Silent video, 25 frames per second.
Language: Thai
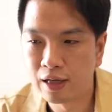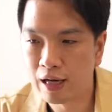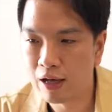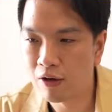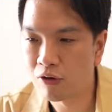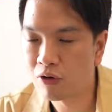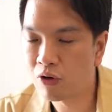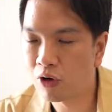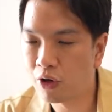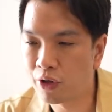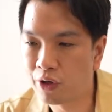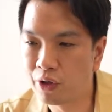แล้
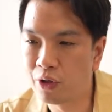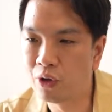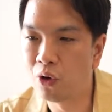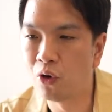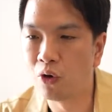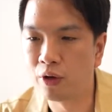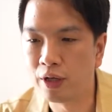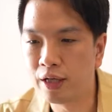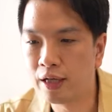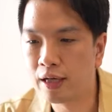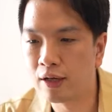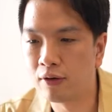วคอนโด
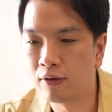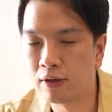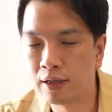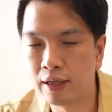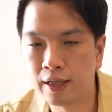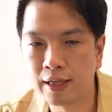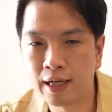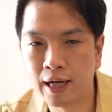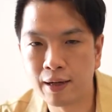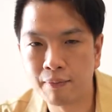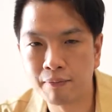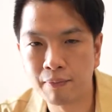ที่เขาเค
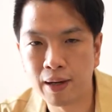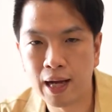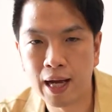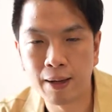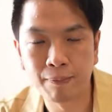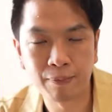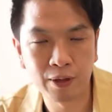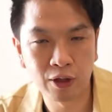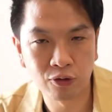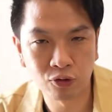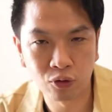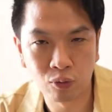ยทำมา
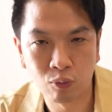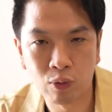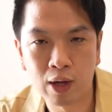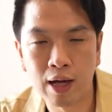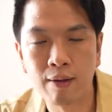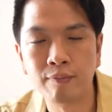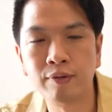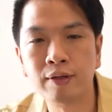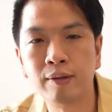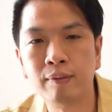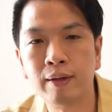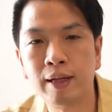ประสบค
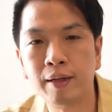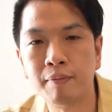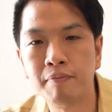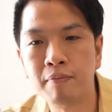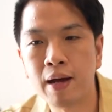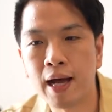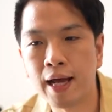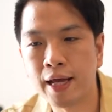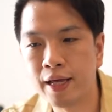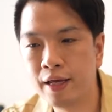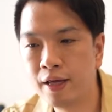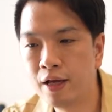วามสำเร็จ
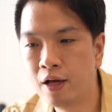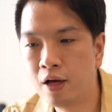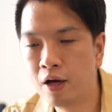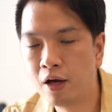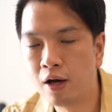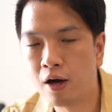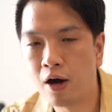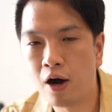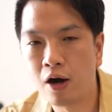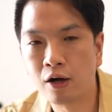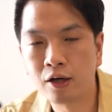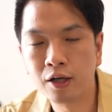ไหม
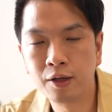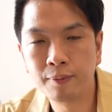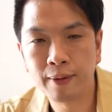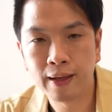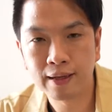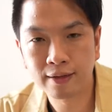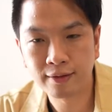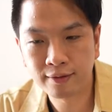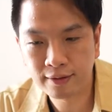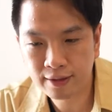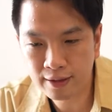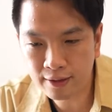
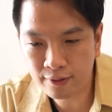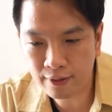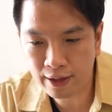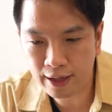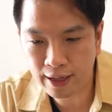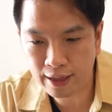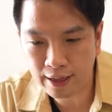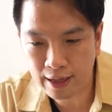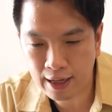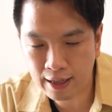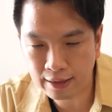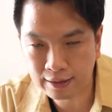occupancy
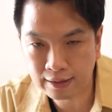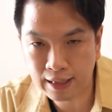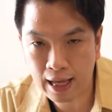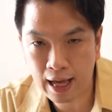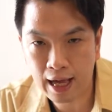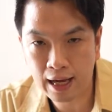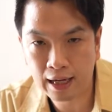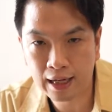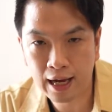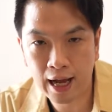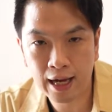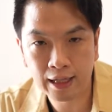rate อัต
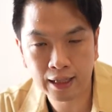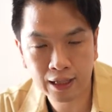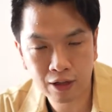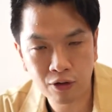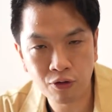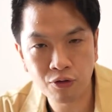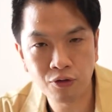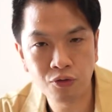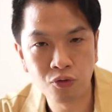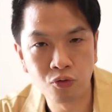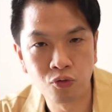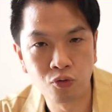ราการ
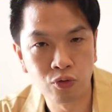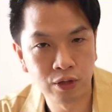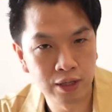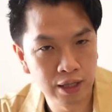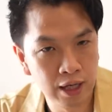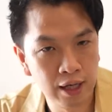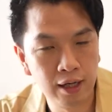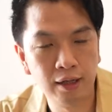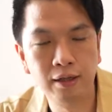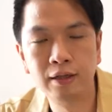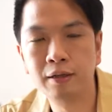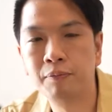เข้าอยู่
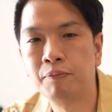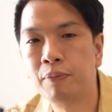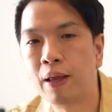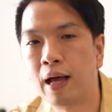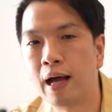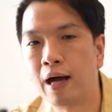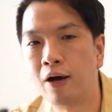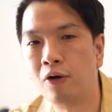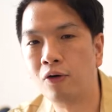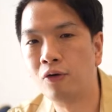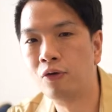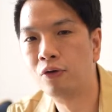เยอะหรือเป
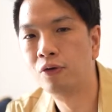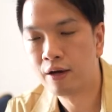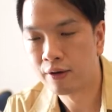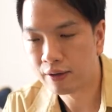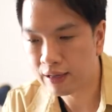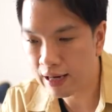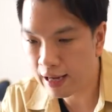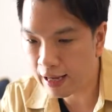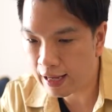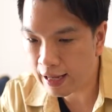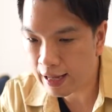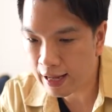ล่า
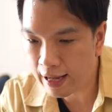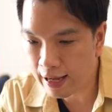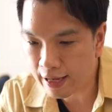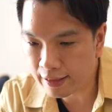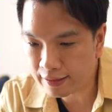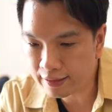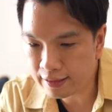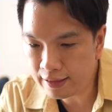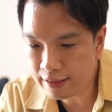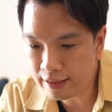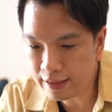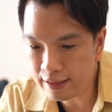ราคา
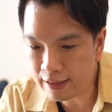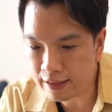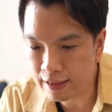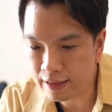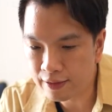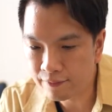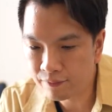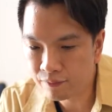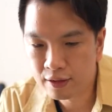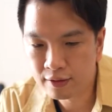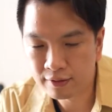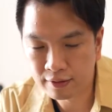ที่
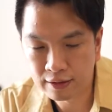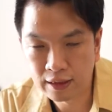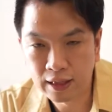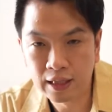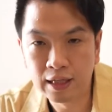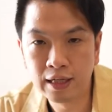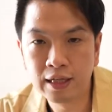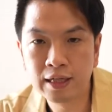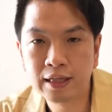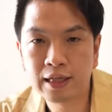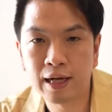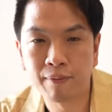
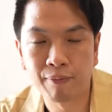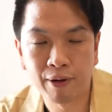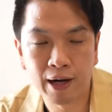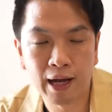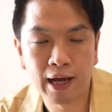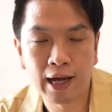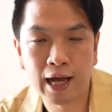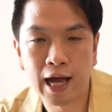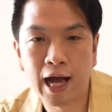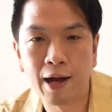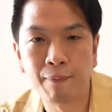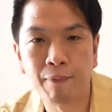ซื้อกับ
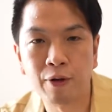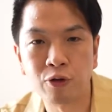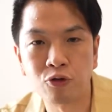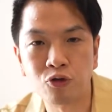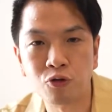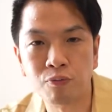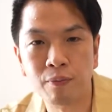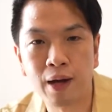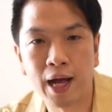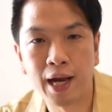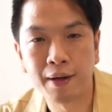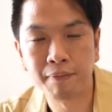ราคาปัจ
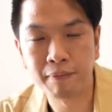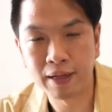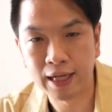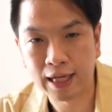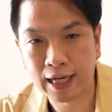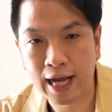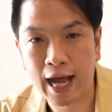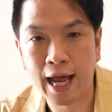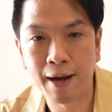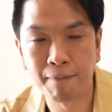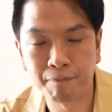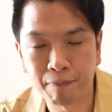จุบันมี
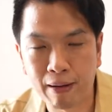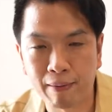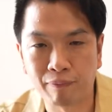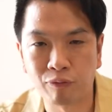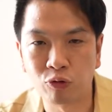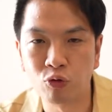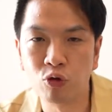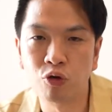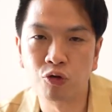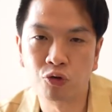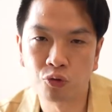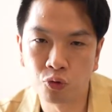การปรับ
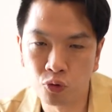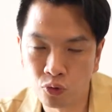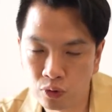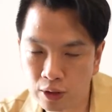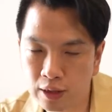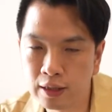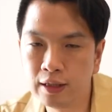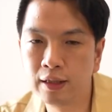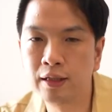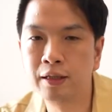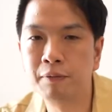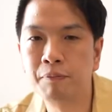ตัวสูง
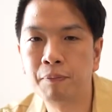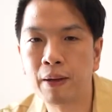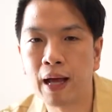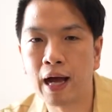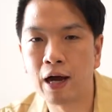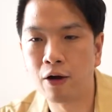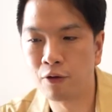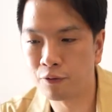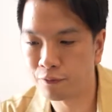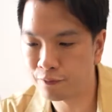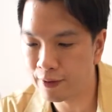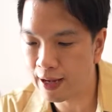ขึ้นหรือเป
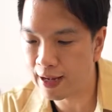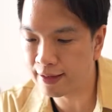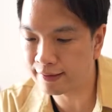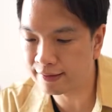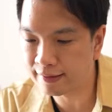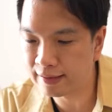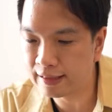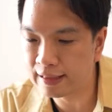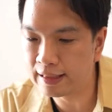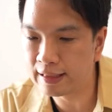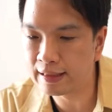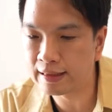ล่า
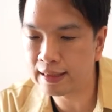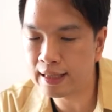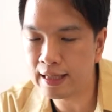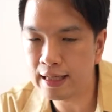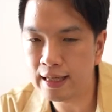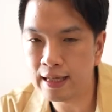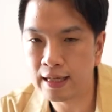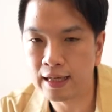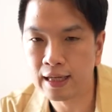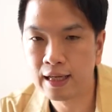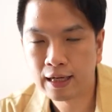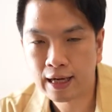
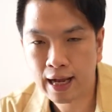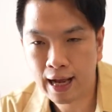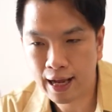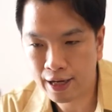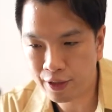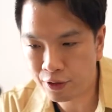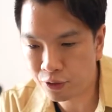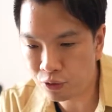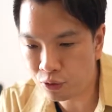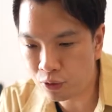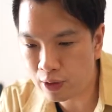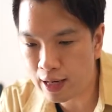Facility กา
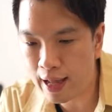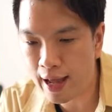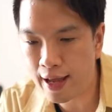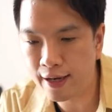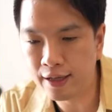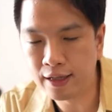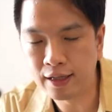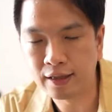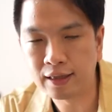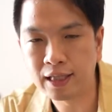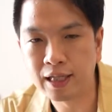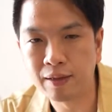รดูแล
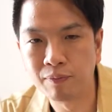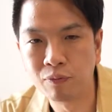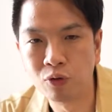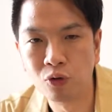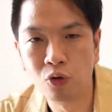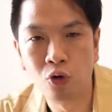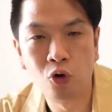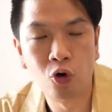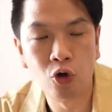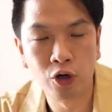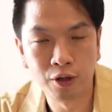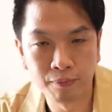นิติบุ
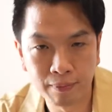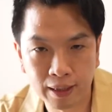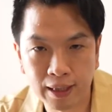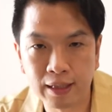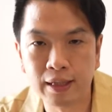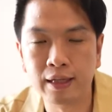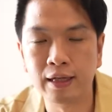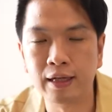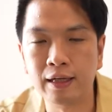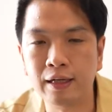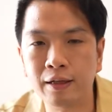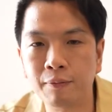คคลมัน
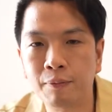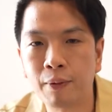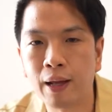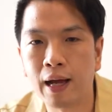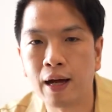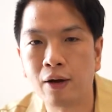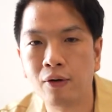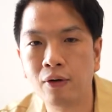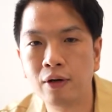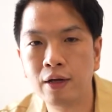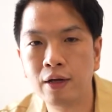ดีหรือเปล่า